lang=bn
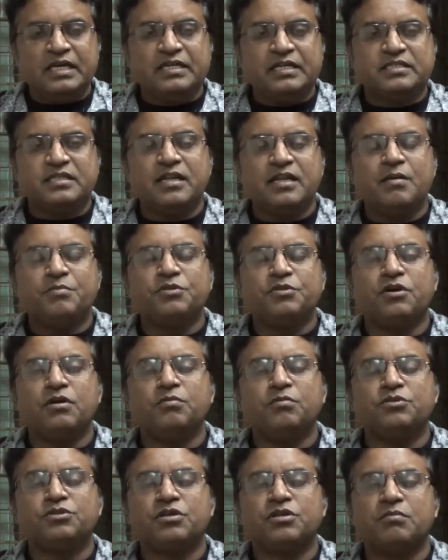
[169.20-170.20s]
ইসলাম
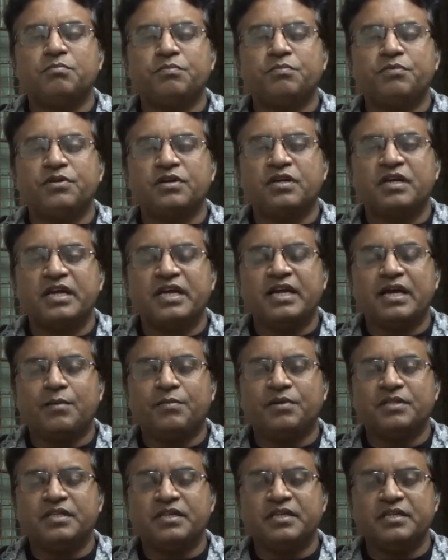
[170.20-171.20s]
ধর্ম সম্পর্কে
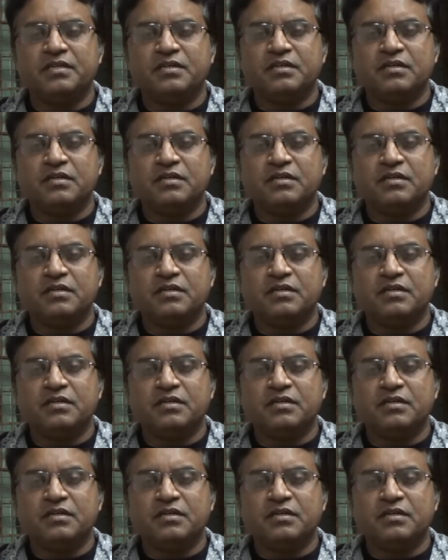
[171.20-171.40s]
আমাদের